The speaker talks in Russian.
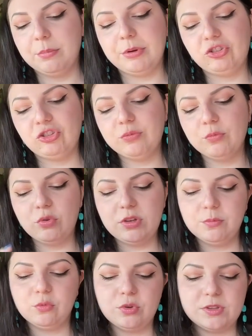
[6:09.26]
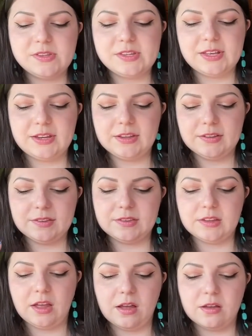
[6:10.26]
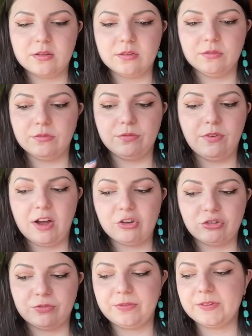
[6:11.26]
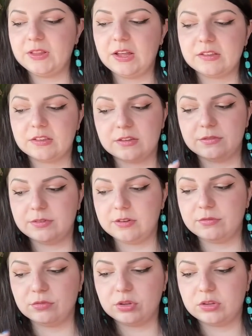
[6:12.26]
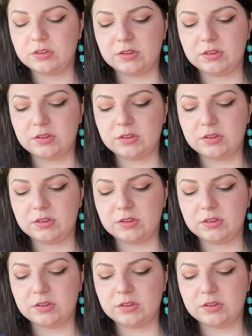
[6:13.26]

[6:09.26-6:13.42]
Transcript: Почему ему интересна ваша финансовая вот